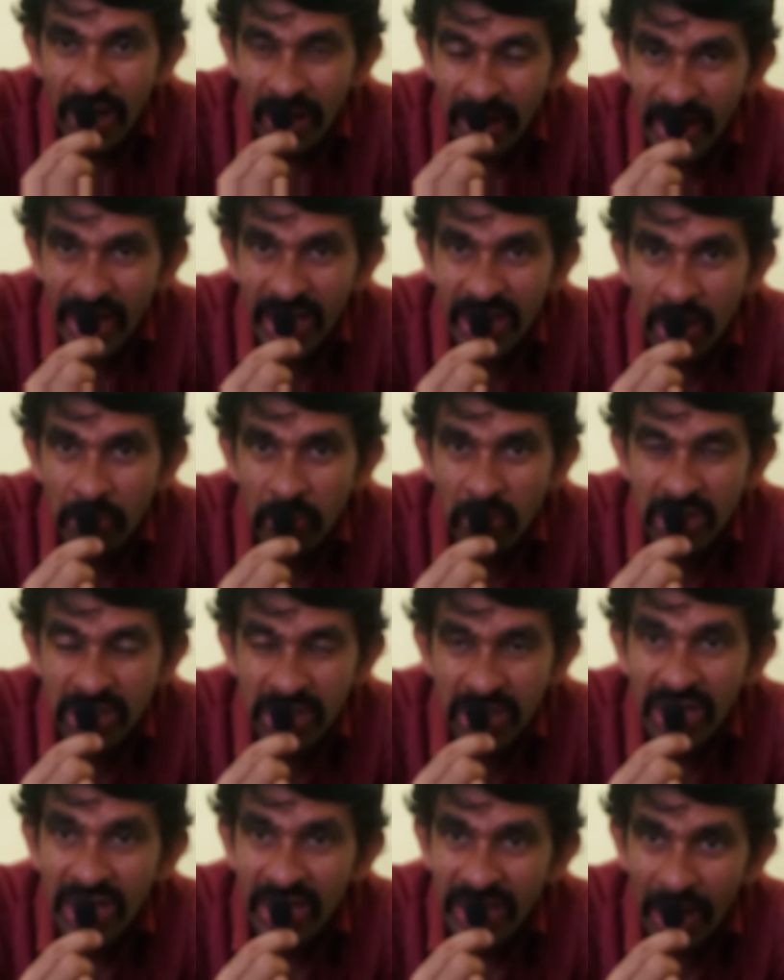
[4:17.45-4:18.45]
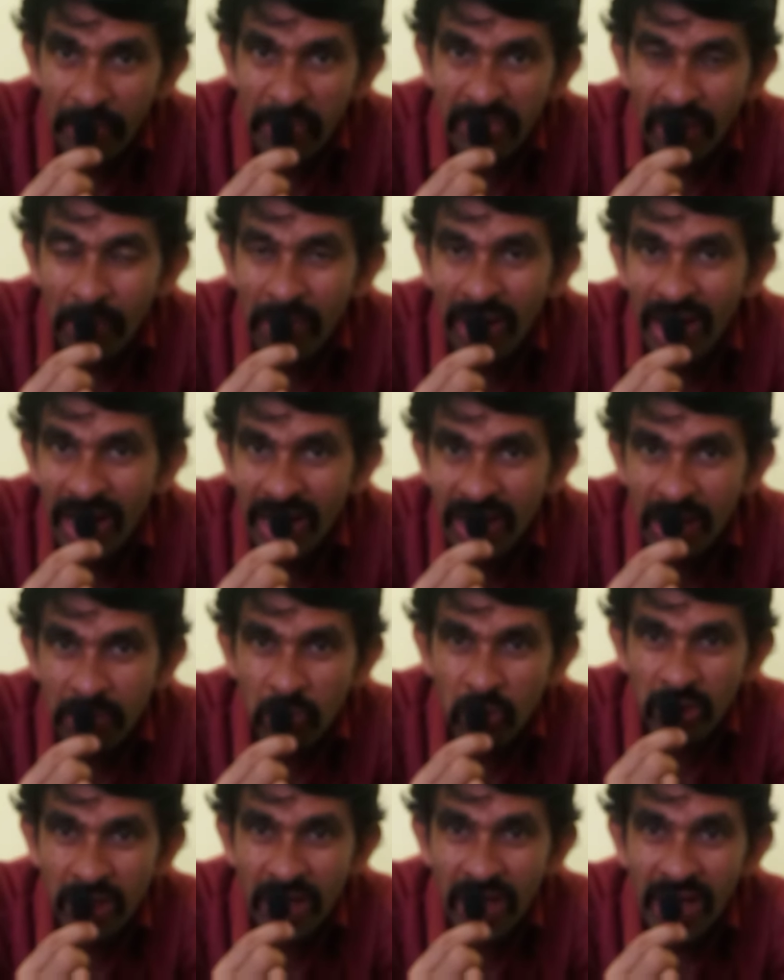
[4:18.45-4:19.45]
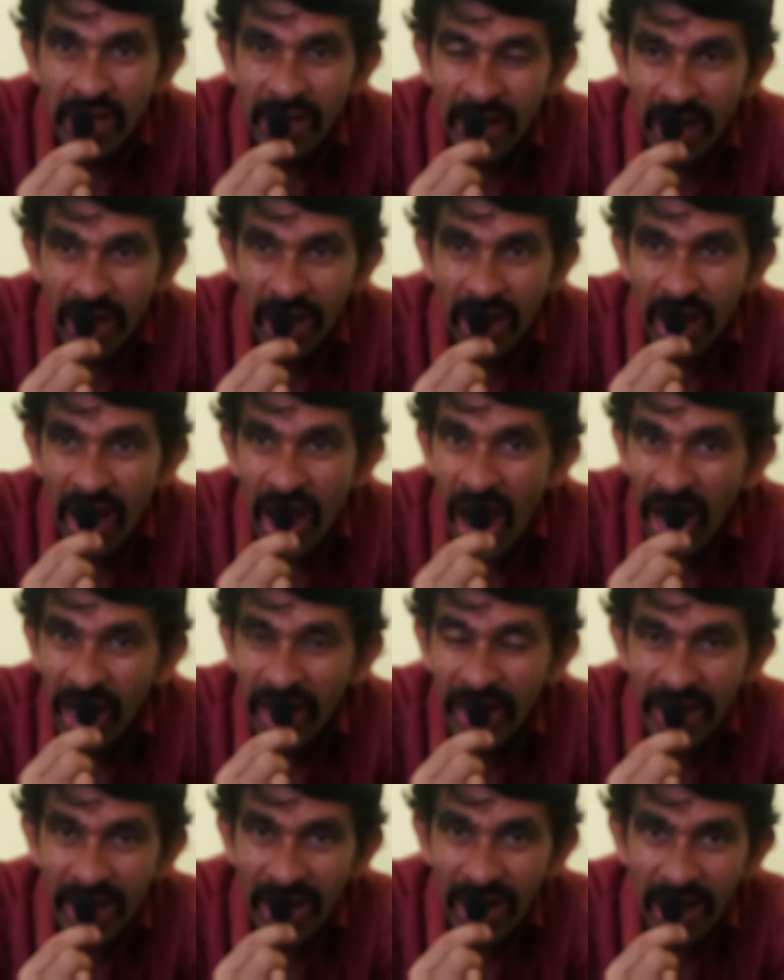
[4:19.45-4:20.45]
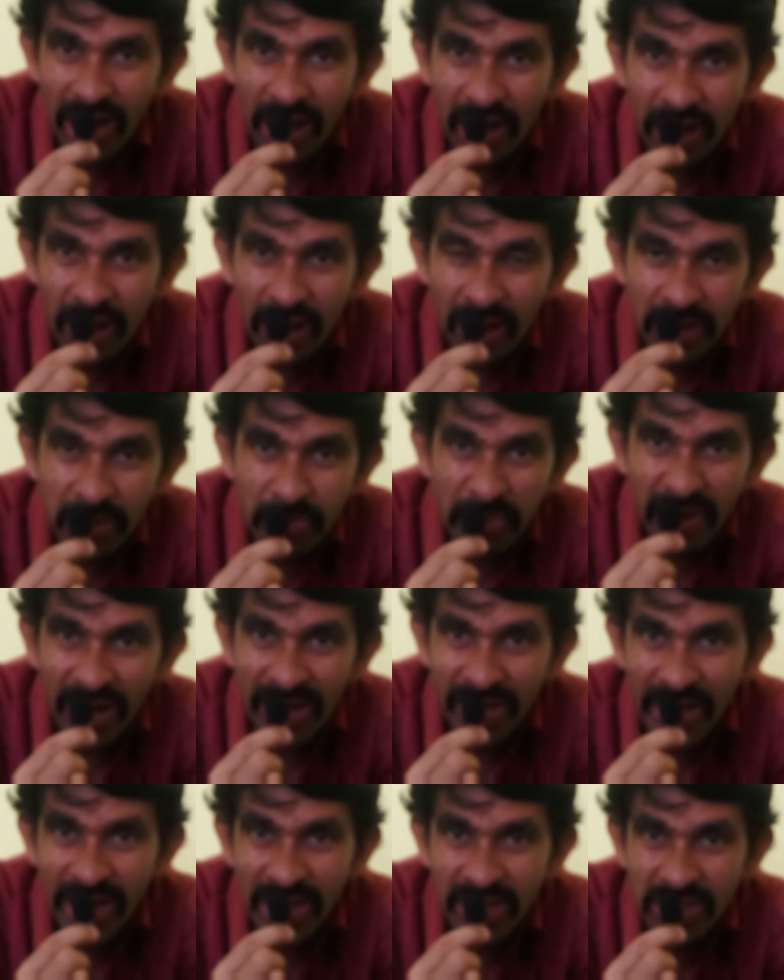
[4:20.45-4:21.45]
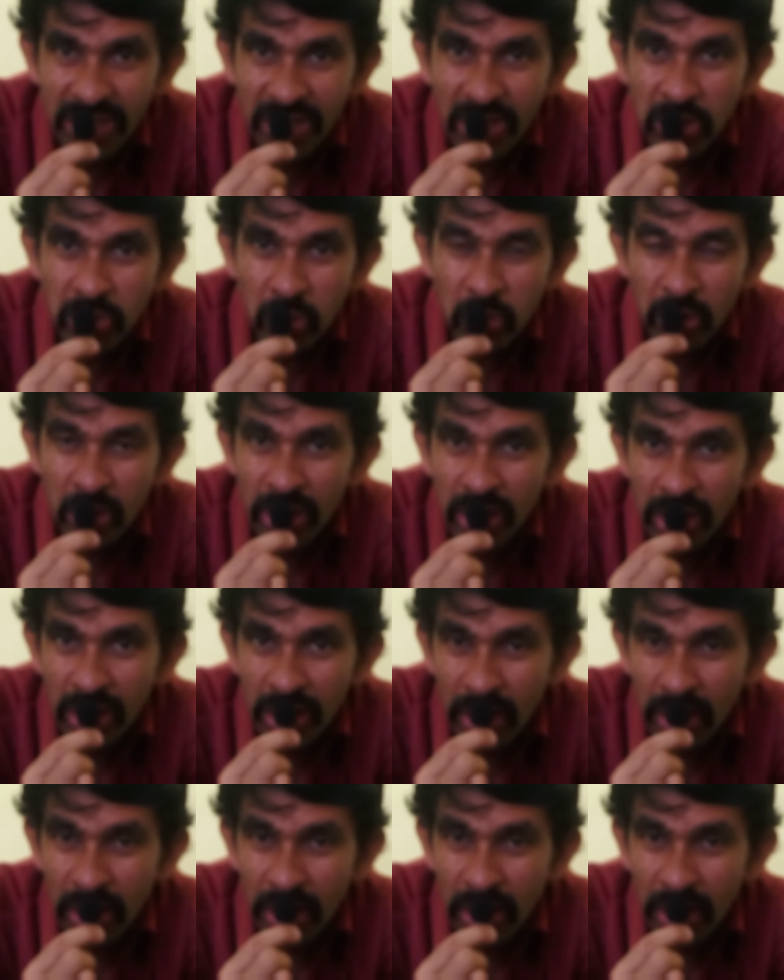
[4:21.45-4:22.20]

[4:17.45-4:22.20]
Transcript: நிறைய தேவைப்பட்டுச்சு எல்லாமே தமிழ்நாட்டிலேருந்து தான் போகுது ஏன்னா அங்கே எல்லா இதுவுமே கட் ஸோ வந்து